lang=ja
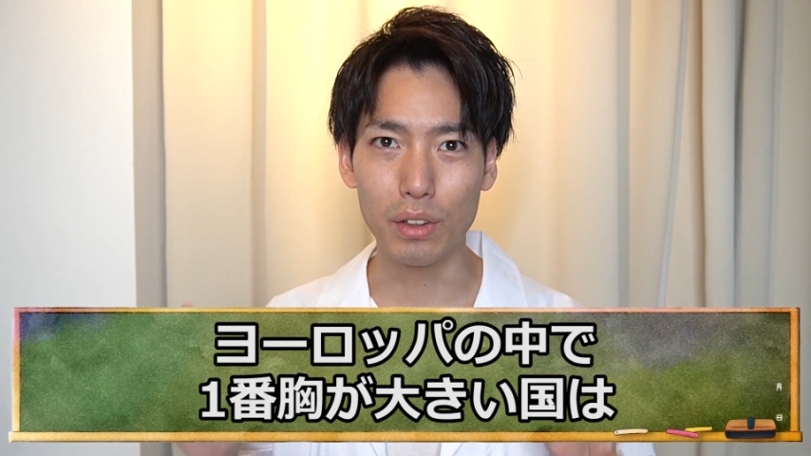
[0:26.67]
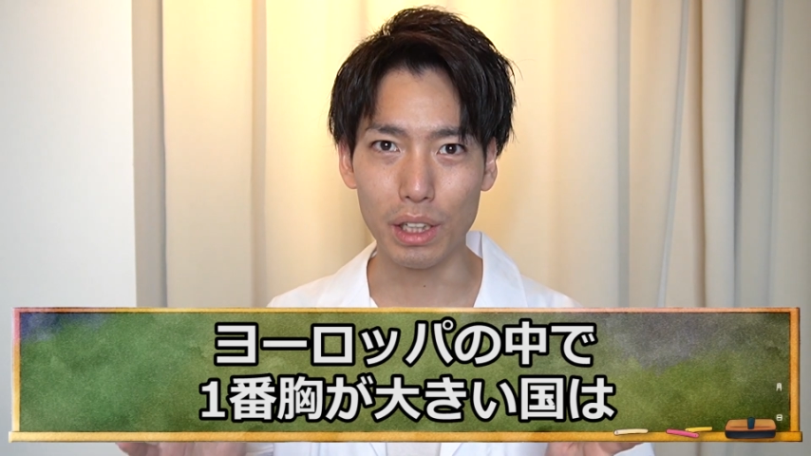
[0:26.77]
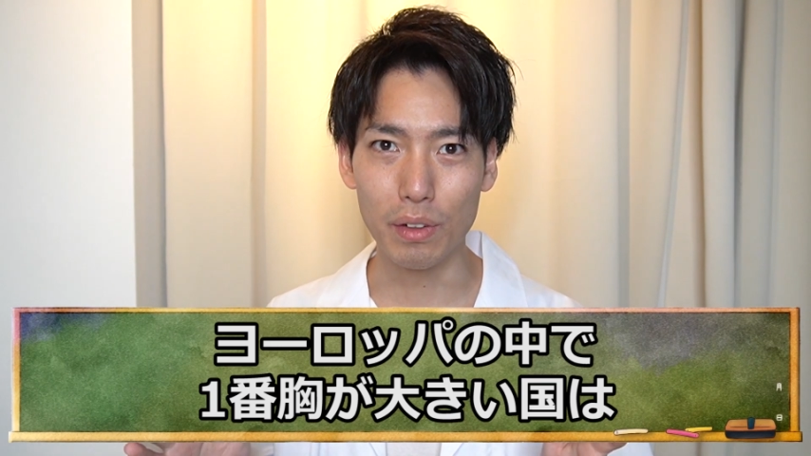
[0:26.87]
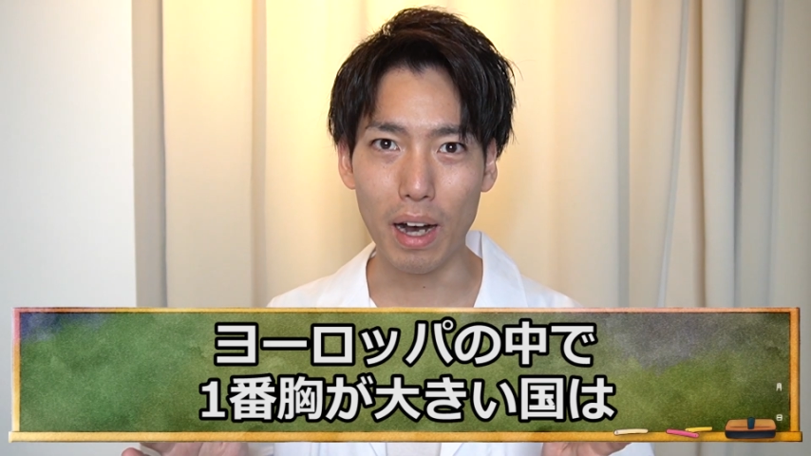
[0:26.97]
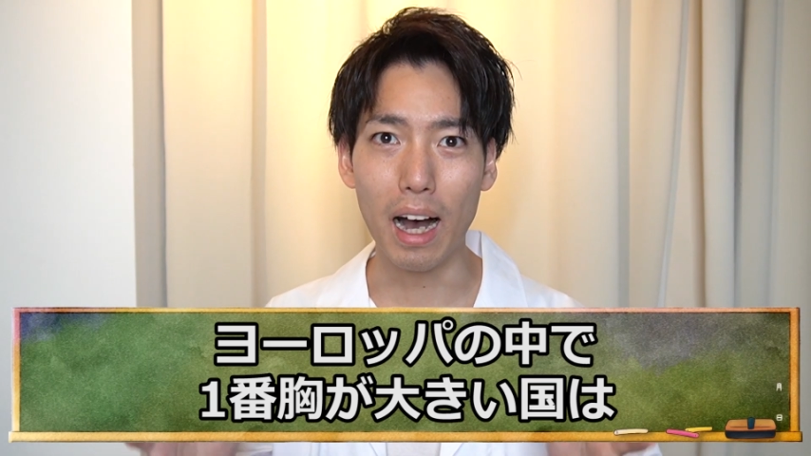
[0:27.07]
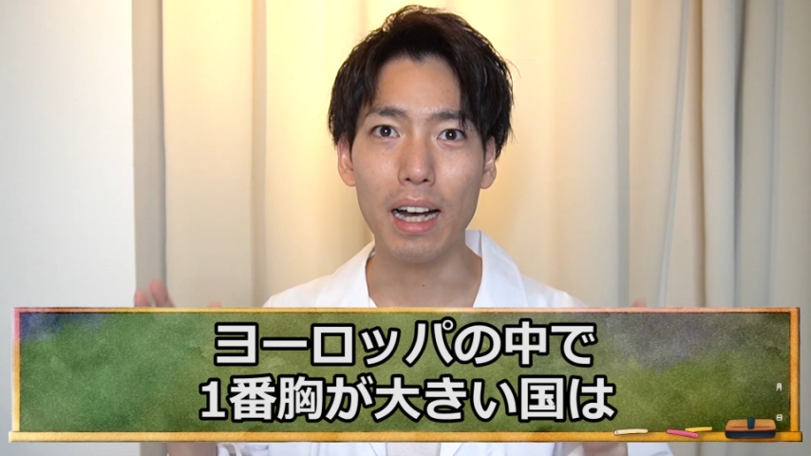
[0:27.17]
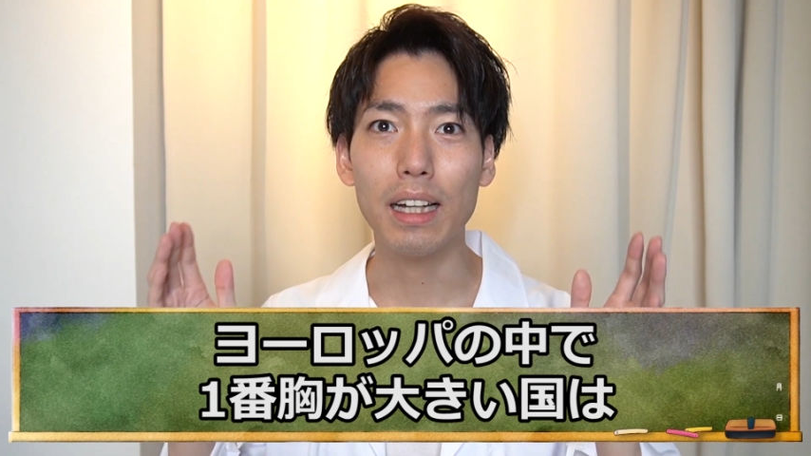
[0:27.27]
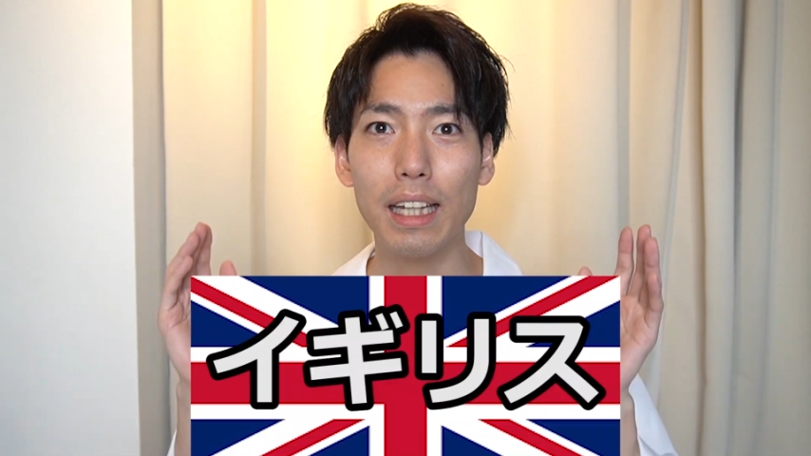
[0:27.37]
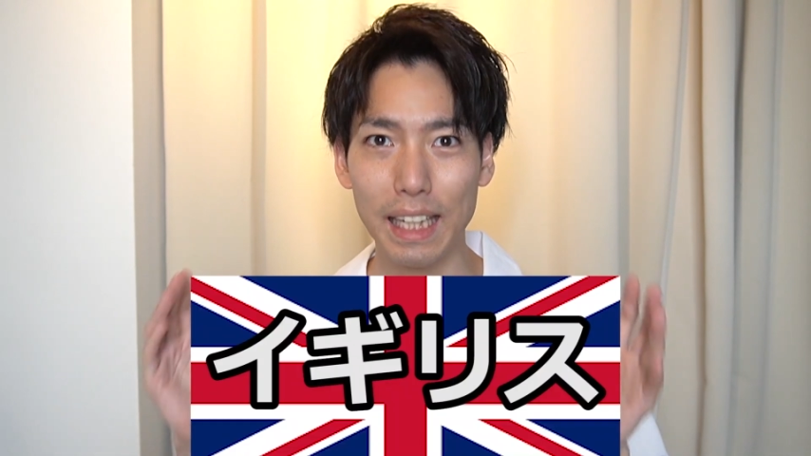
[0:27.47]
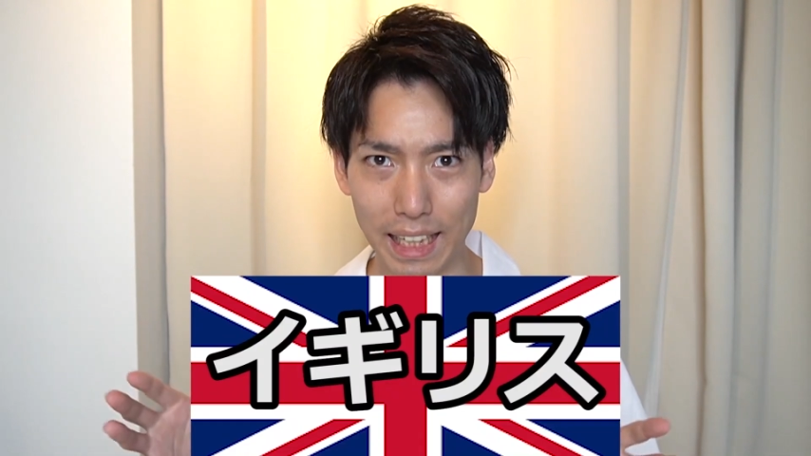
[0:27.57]
国は
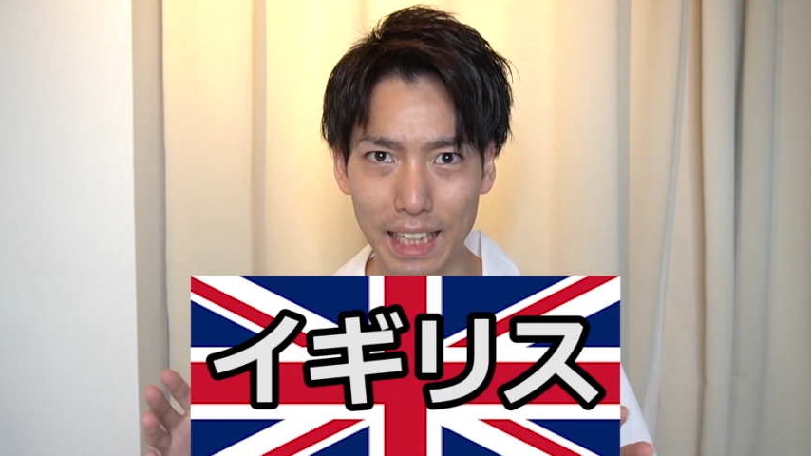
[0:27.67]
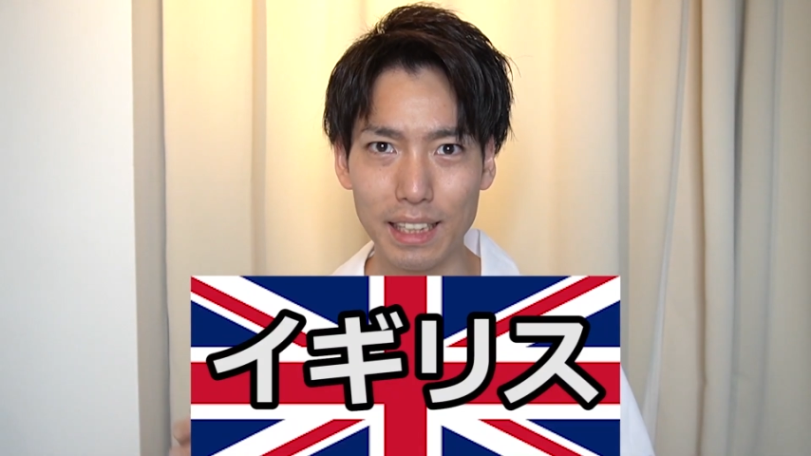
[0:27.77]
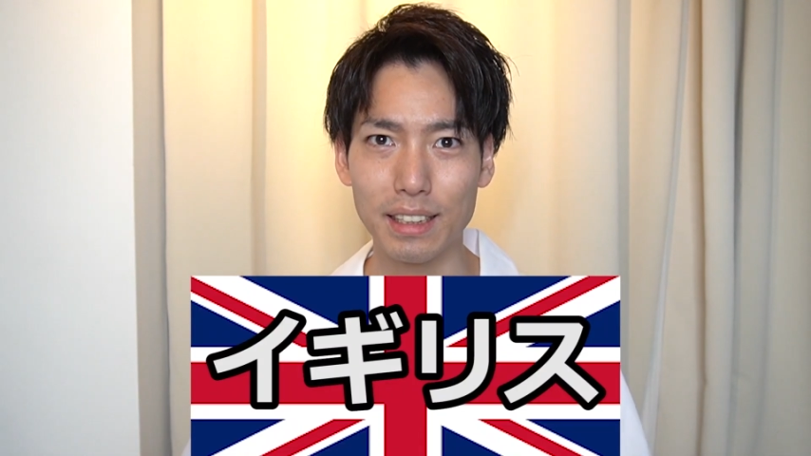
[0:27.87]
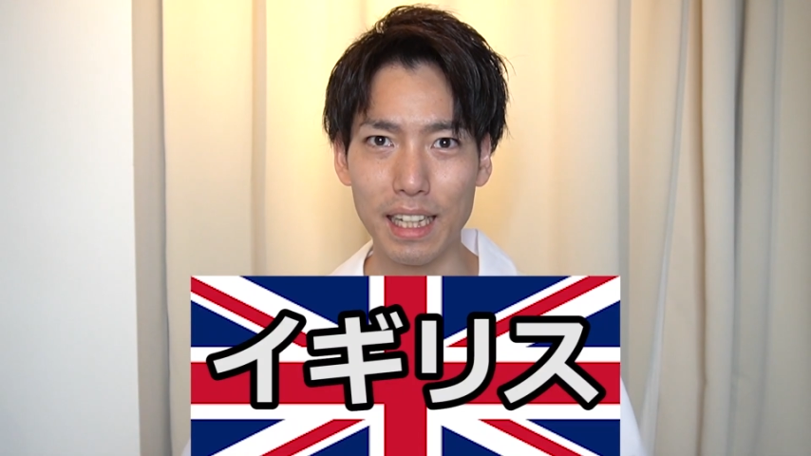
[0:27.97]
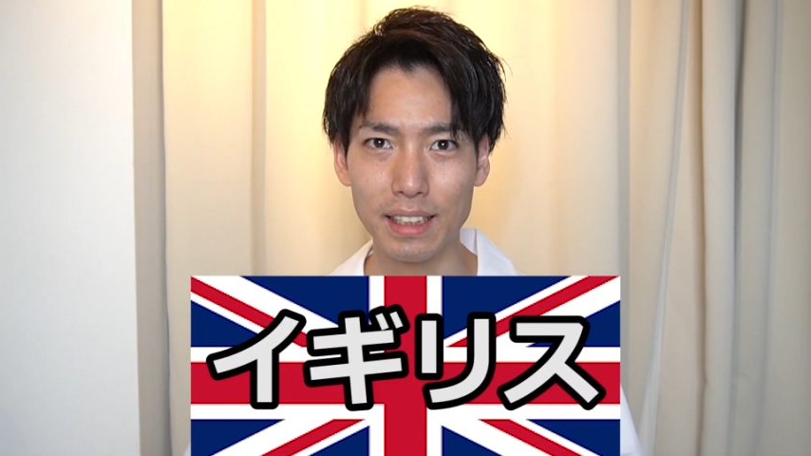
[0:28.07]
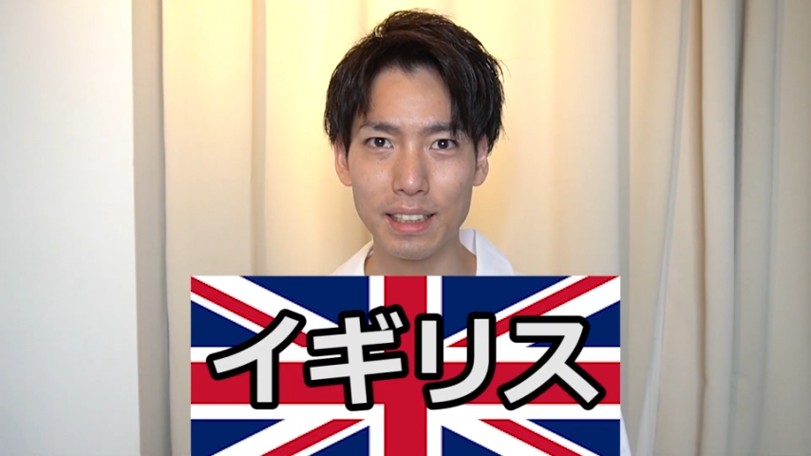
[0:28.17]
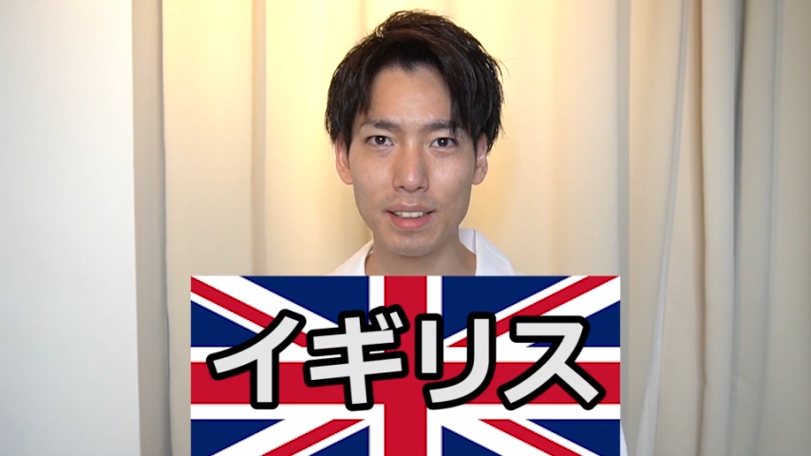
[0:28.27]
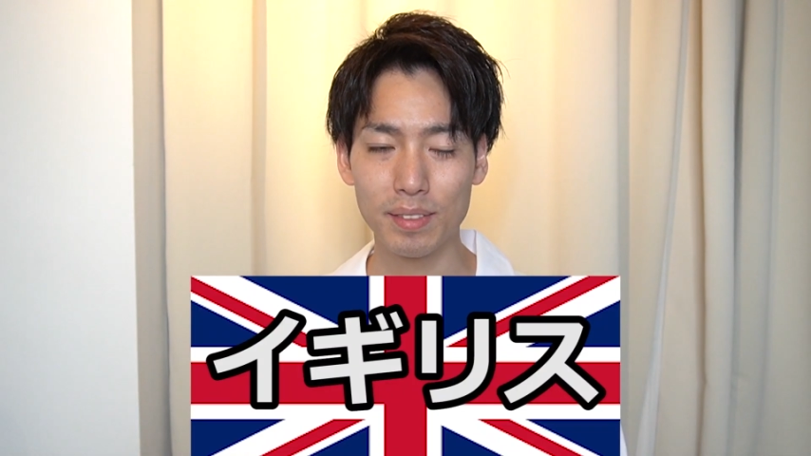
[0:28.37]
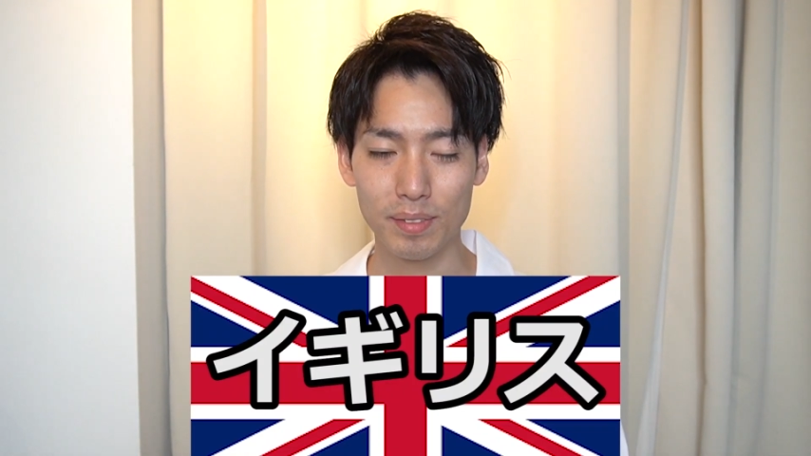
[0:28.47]
イギリスです。